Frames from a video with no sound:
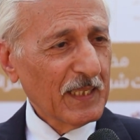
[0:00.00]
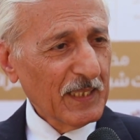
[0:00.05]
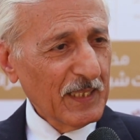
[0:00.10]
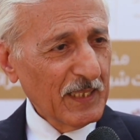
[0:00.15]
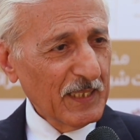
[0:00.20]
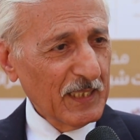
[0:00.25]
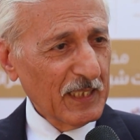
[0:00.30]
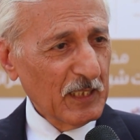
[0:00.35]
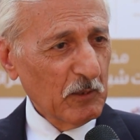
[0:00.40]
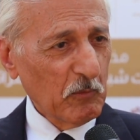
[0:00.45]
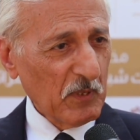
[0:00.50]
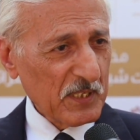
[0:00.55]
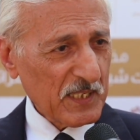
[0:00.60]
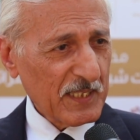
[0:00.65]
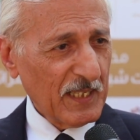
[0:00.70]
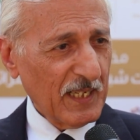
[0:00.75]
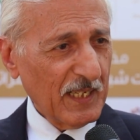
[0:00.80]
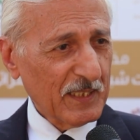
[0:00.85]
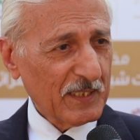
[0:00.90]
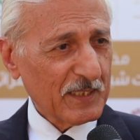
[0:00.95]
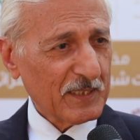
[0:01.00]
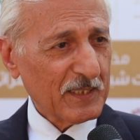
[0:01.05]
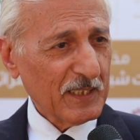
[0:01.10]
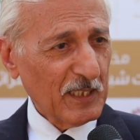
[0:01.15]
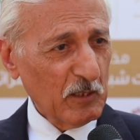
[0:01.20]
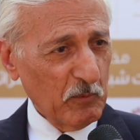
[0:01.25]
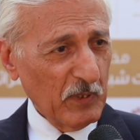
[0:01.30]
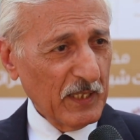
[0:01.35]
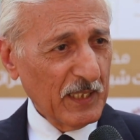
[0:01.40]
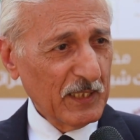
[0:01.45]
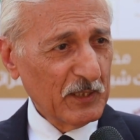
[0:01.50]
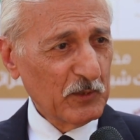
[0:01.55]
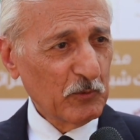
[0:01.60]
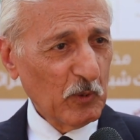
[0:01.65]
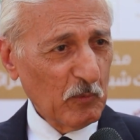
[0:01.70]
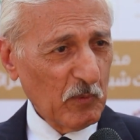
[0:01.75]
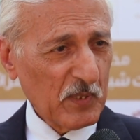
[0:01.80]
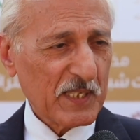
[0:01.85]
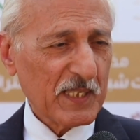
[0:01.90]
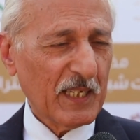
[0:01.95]
لمصلحة البلد
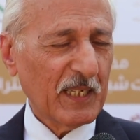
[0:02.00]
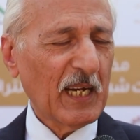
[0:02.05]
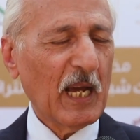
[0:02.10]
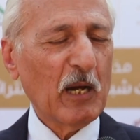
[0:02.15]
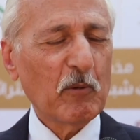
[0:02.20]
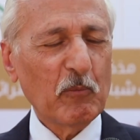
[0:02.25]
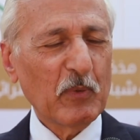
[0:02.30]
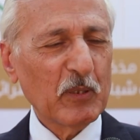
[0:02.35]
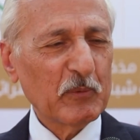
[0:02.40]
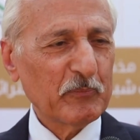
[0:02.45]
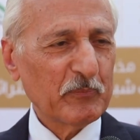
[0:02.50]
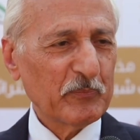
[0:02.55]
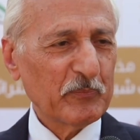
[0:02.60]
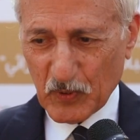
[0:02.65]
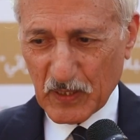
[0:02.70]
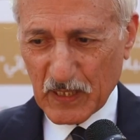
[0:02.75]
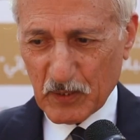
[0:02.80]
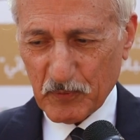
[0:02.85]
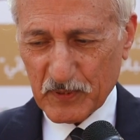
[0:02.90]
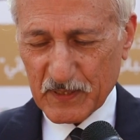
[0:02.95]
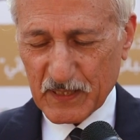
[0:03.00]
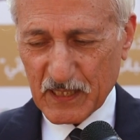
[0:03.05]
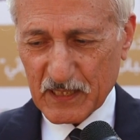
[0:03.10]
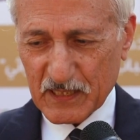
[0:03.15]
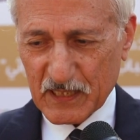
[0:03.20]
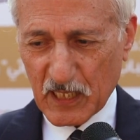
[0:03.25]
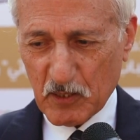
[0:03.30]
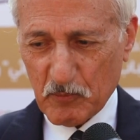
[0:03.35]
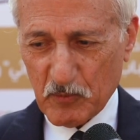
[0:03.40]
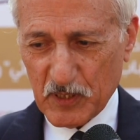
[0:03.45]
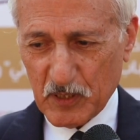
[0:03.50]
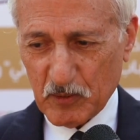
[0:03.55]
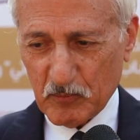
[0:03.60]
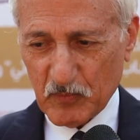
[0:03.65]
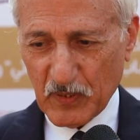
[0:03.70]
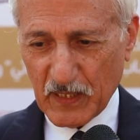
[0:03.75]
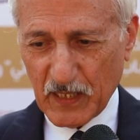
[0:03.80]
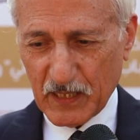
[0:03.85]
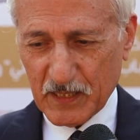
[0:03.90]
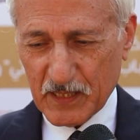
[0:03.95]
والمصلحة العامة والله فترة
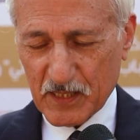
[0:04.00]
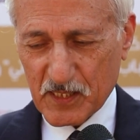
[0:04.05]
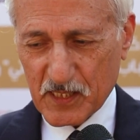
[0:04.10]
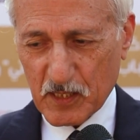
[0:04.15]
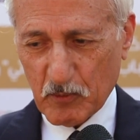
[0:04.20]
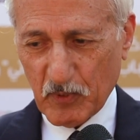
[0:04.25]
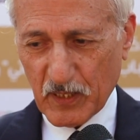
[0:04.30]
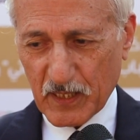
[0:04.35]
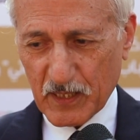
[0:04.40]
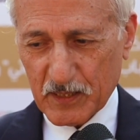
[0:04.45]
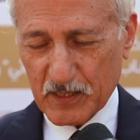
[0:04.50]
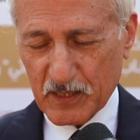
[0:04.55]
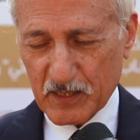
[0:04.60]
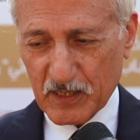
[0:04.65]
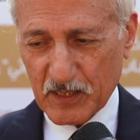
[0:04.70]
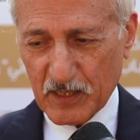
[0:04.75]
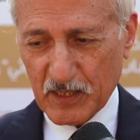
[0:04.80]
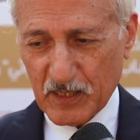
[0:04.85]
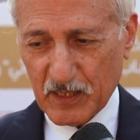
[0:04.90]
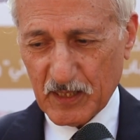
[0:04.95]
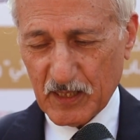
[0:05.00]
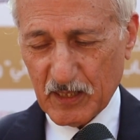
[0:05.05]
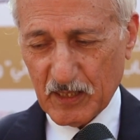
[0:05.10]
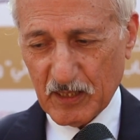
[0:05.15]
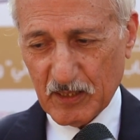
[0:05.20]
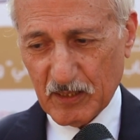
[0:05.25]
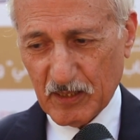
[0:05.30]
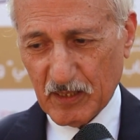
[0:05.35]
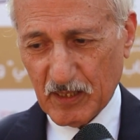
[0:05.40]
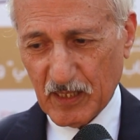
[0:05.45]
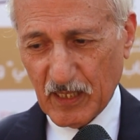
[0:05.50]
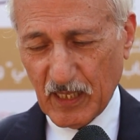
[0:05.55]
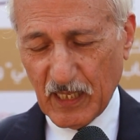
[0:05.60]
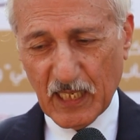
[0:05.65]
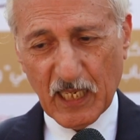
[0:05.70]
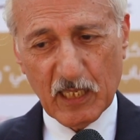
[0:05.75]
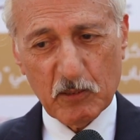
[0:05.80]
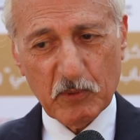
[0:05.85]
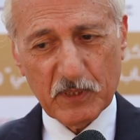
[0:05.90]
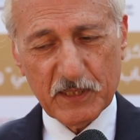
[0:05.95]
الترميم يعني استمرت آه،
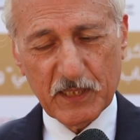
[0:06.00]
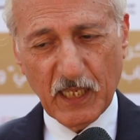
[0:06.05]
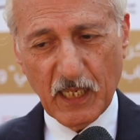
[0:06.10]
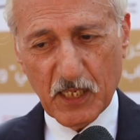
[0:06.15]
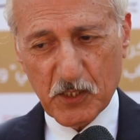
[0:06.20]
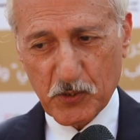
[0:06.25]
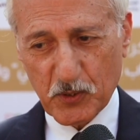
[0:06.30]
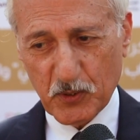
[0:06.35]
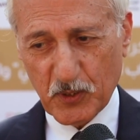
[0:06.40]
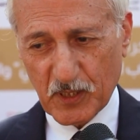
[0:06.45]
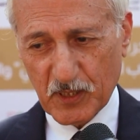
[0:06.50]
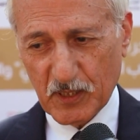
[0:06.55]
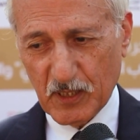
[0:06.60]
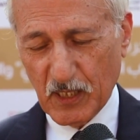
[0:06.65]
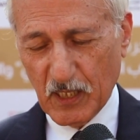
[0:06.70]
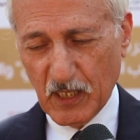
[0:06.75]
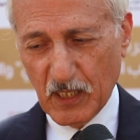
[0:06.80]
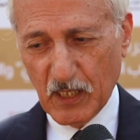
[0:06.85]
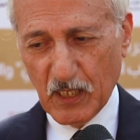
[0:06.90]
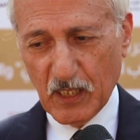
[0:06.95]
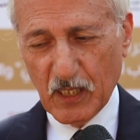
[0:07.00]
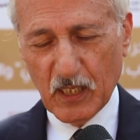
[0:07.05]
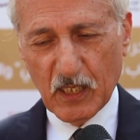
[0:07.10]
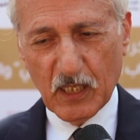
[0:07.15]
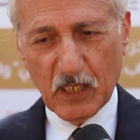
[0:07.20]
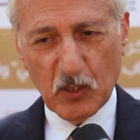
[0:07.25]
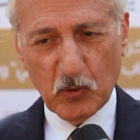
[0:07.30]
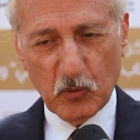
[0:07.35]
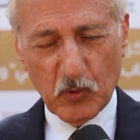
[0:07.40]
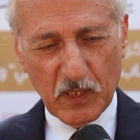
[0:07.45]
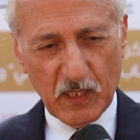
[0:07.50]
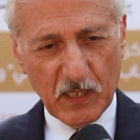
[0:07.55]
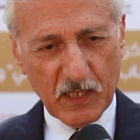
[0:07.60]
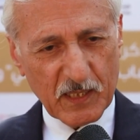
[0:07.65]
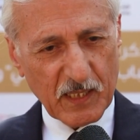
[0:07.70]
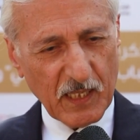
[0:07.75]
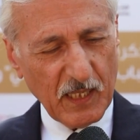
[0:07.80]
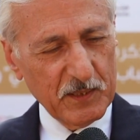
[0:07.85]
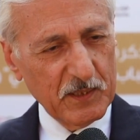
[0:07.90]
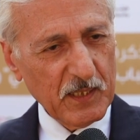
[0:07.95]
على مدى أشهر
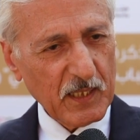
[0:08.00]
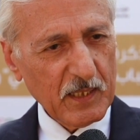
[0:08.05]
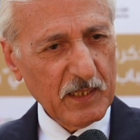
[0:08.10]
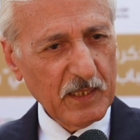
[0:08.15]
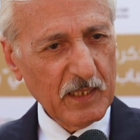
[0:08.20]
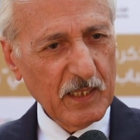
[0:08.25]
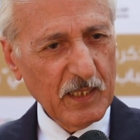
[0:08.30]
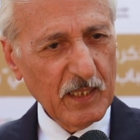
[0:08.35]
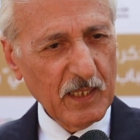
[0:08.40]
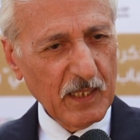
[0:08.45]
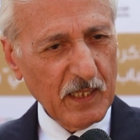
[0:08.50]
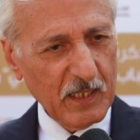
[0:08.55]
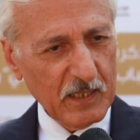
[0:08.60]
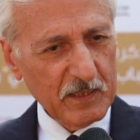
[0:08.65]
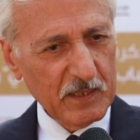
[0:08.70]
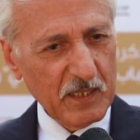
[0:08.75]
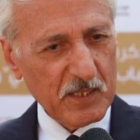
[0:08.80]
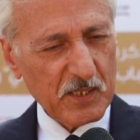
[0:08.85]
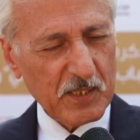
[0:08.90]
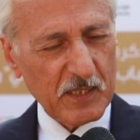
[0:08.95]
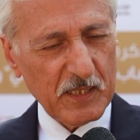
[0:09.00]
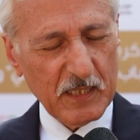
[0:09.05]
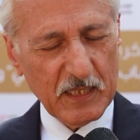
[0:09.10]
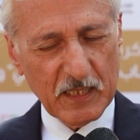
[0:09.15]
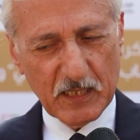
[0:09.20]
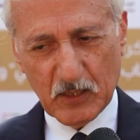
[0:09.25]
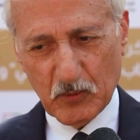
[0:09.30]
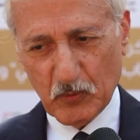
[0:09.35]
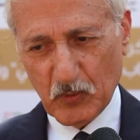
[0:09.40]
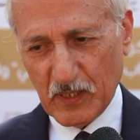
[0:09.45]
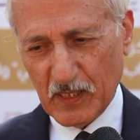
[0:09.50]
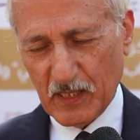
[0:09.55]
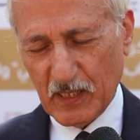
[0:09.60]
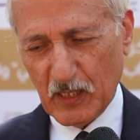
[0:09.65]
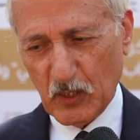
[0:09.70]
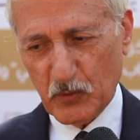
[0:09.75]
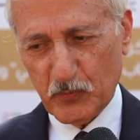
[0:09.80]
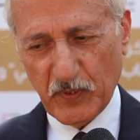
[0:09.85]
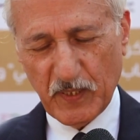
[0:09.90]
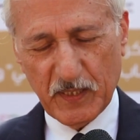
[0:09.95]
وكادرنا الهندسي
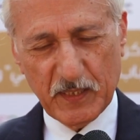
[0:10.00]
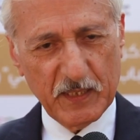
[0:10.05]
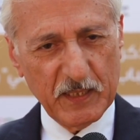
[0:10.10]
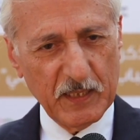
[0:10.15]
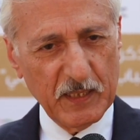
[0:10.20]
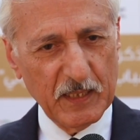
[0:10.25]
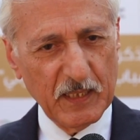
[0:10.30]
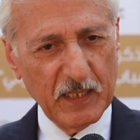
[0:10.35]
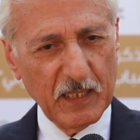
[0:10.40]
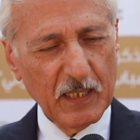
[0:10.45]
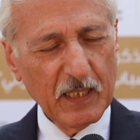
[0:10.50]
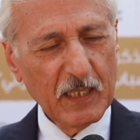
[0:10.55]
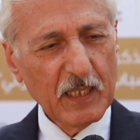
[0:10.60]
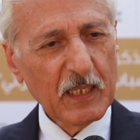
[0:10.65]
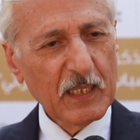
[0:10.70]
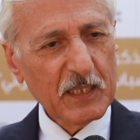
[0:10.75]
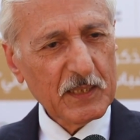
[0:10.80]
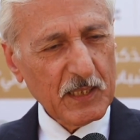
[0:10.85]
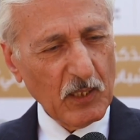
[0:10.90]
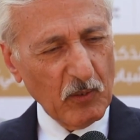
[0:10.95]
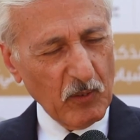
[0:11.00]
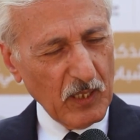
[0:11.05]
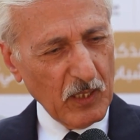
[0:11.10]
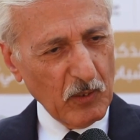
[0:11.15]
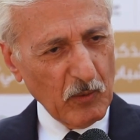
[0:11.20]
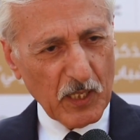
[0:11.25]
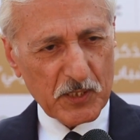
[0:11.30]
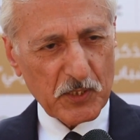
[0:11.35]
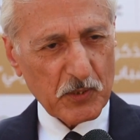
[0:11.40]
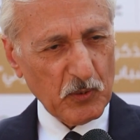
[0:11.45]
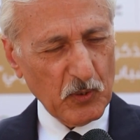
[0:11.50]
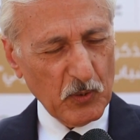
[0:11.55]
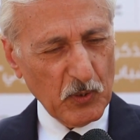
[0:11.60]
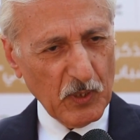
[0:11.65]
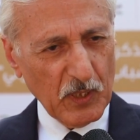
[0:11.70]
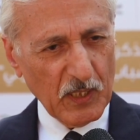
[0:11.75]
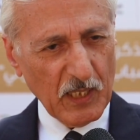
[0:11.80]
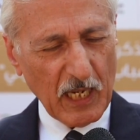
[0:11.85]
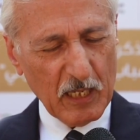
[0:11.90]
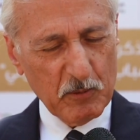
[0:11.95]
والفني
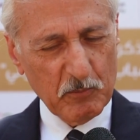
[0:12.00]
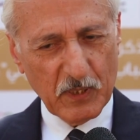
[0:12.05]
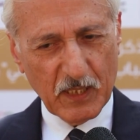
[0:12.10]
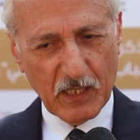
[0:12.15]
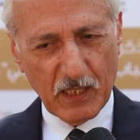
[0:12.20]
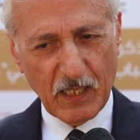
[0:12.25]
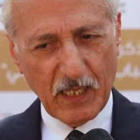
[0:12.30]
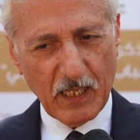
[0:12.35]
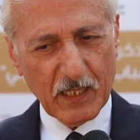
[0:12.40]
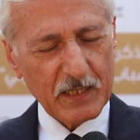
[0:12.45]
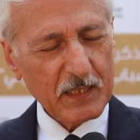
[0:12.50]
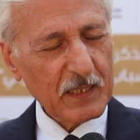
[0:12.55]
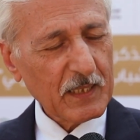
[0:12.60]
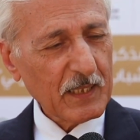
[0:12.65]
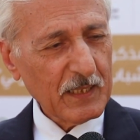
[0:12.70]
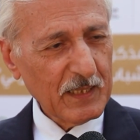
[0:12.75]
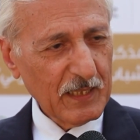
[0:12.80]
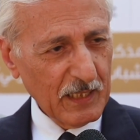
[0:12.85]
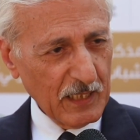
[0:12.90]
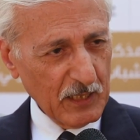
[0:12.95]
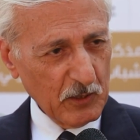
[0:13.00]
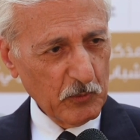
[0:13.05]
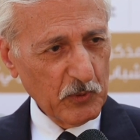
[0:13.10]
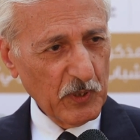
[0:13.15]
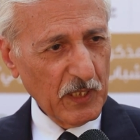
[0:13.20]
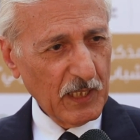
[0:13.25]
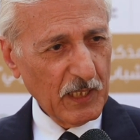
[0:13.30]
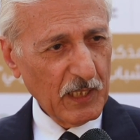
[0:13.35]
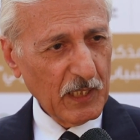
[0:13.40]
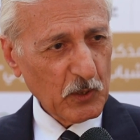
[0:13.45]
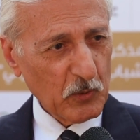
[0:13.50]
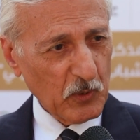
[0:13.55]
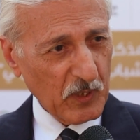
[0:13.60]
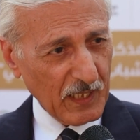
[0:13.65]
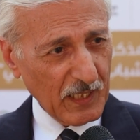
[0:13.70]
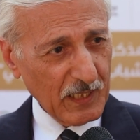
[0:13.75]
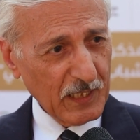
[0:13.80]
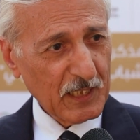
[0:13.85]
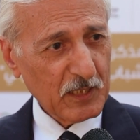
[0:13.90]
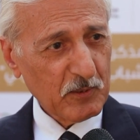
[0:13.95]
واصلوا العمل الحقيقة ليلا ونهار
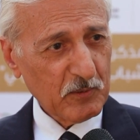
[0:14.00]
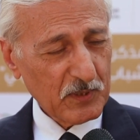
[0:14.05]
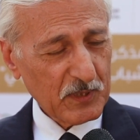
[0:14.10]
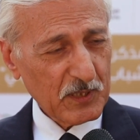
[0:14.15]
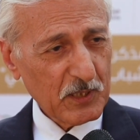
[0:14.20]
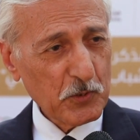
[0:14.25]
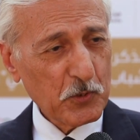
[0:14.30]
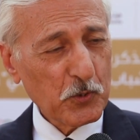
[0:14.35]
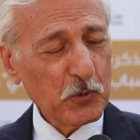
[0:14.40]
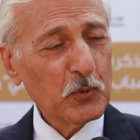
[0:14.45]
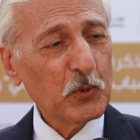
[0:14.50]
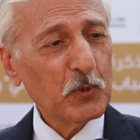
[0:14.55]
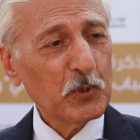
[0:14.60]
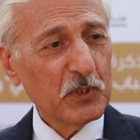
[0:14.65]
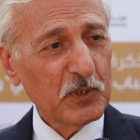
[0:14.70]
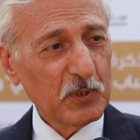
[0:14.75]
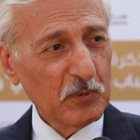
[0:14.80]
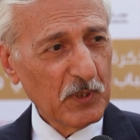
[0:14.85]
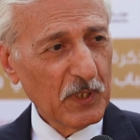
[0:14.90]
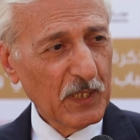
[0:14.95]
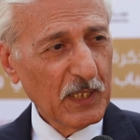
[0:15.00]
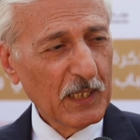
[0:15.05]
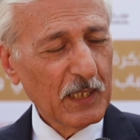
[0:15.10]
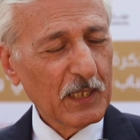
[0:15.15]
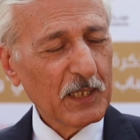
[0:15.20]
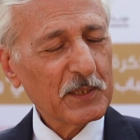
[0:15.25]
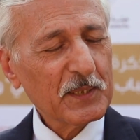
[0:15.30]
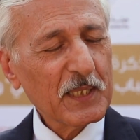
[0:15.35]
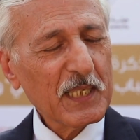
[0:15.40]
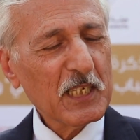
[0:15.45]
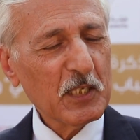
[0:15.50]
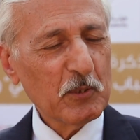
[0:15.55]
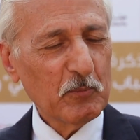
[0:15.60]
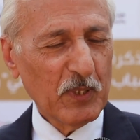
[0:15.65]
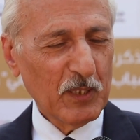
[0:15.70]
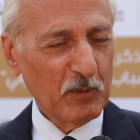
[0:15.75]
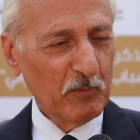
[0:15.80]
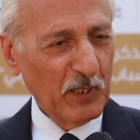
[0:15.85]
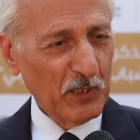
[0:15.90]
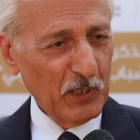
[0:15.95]
وكانت جهود
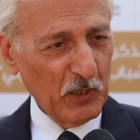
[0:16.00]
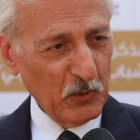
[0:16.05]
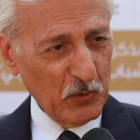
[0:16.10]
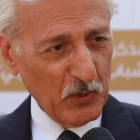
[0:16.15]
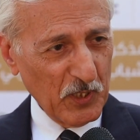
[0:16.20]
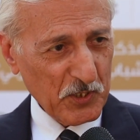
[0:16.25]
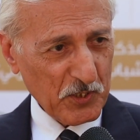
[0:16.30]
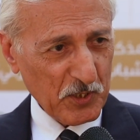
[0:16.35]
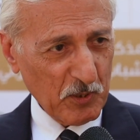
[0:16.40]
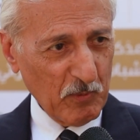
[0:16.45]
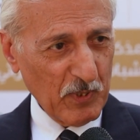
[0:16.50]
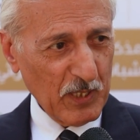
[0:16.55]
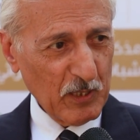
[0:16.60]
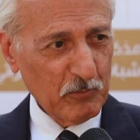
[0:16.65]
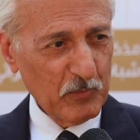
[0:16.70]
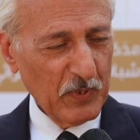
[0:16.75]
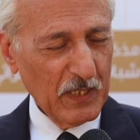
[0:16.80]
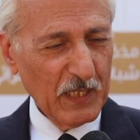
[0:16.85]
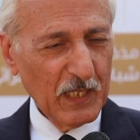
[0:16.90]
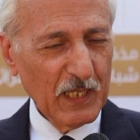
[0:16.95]
طيبة بذلوها الشباب